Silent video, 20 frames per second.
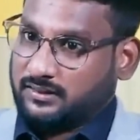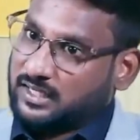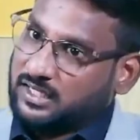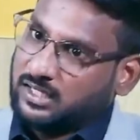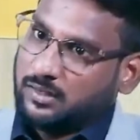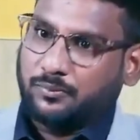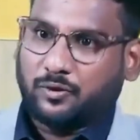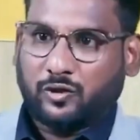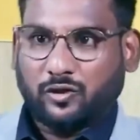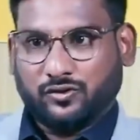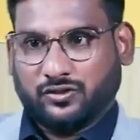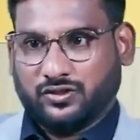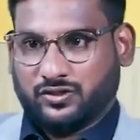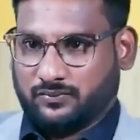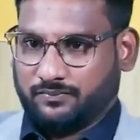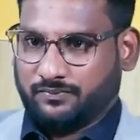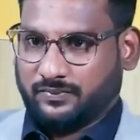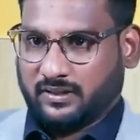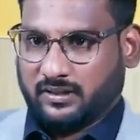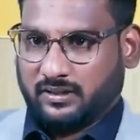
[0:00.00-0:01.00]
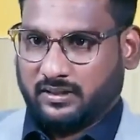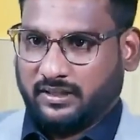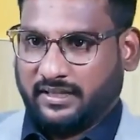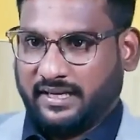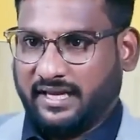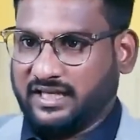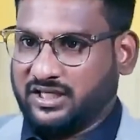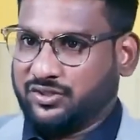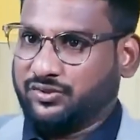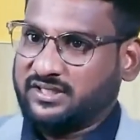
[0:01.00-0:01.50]
దాన్ని అమ్ముకోవచ్చు
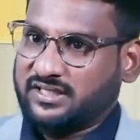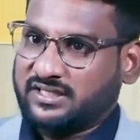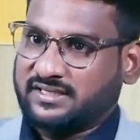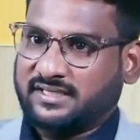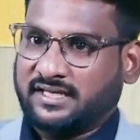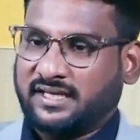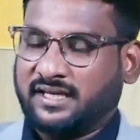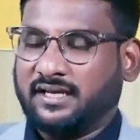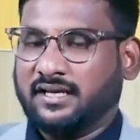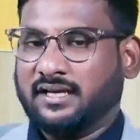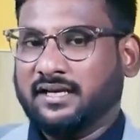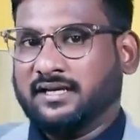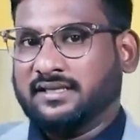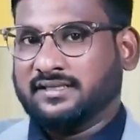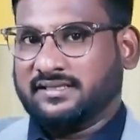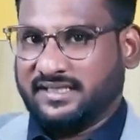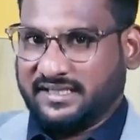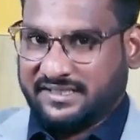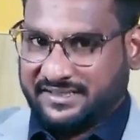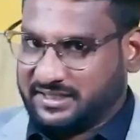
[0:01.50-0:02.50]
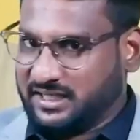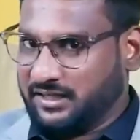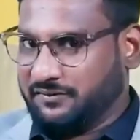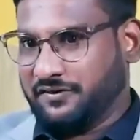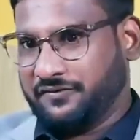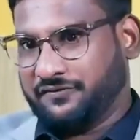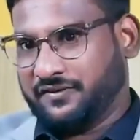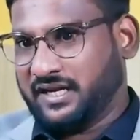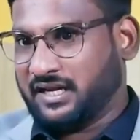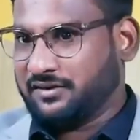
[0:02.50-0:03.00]
కేజీ వచ్చేసి సిక్స్టీ
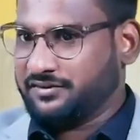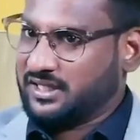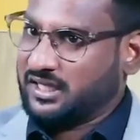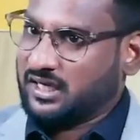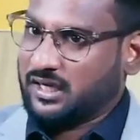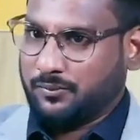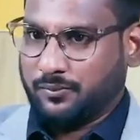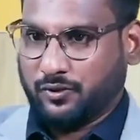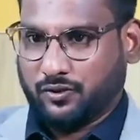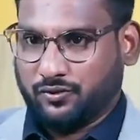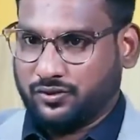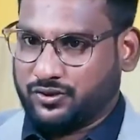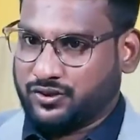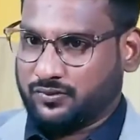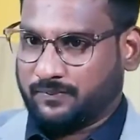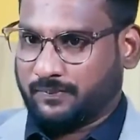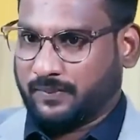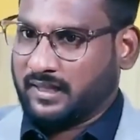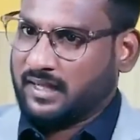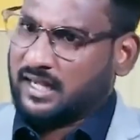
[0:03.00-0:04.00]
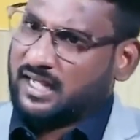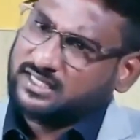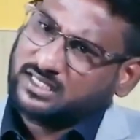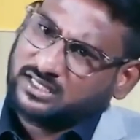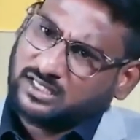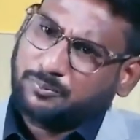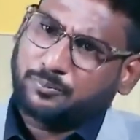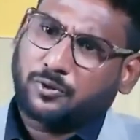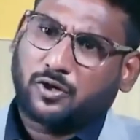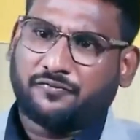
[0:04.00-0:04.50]
ఫిఫ్టీ ఆ విధంగా అమ్ముకోవచ్చు
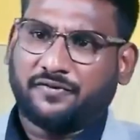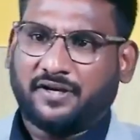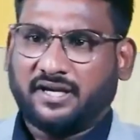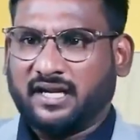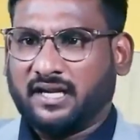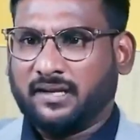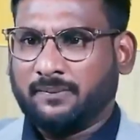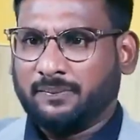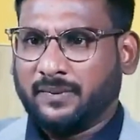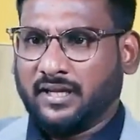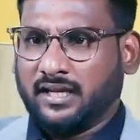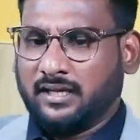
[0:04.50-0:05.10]
అదంతా ప్రాఫిటే